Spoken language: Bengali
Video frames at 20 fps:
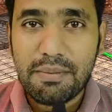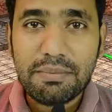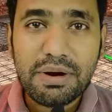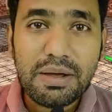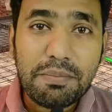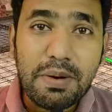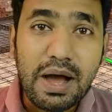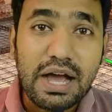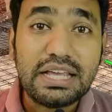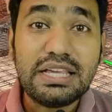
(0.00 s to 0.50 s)
আমরা
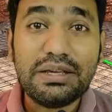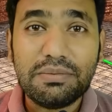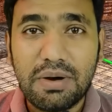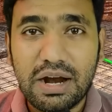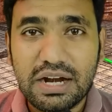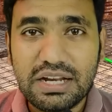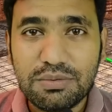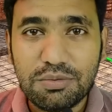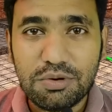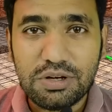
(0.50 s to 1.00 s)
ফাঁকি
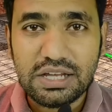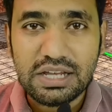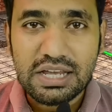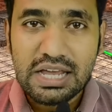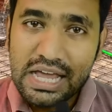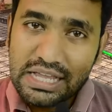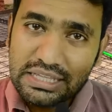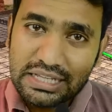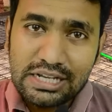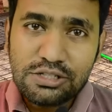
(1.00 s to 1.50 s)
মারি বলে
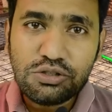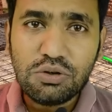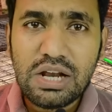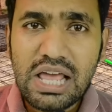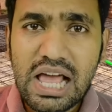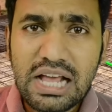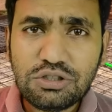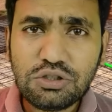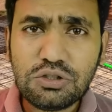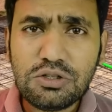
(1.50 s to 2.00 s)
তাহলে চলে
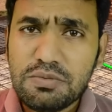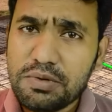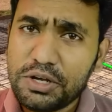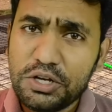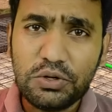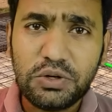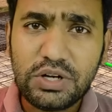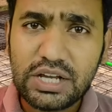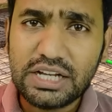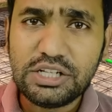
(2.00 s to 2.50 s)
আসুন
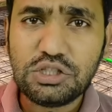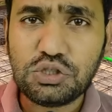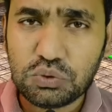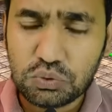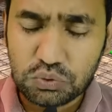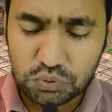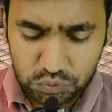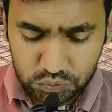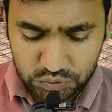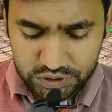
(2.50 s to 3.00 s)
ভিডিওটাকে
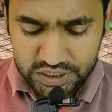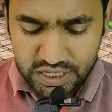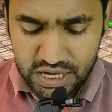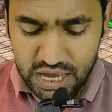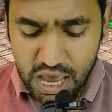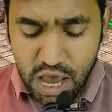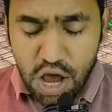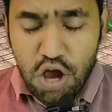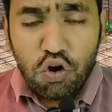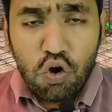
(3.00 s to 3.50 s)
শুরু করি
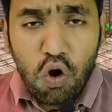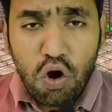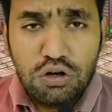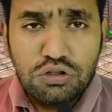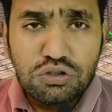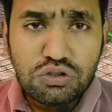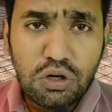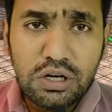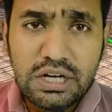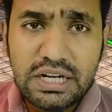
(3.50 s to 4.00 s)

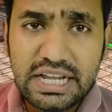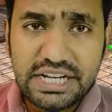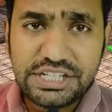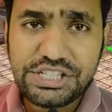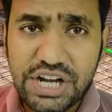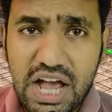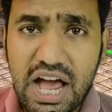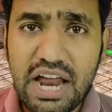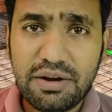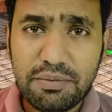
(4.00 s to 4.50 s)

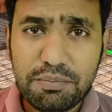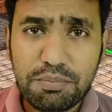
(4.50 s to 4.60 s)
কনসোলিডেশন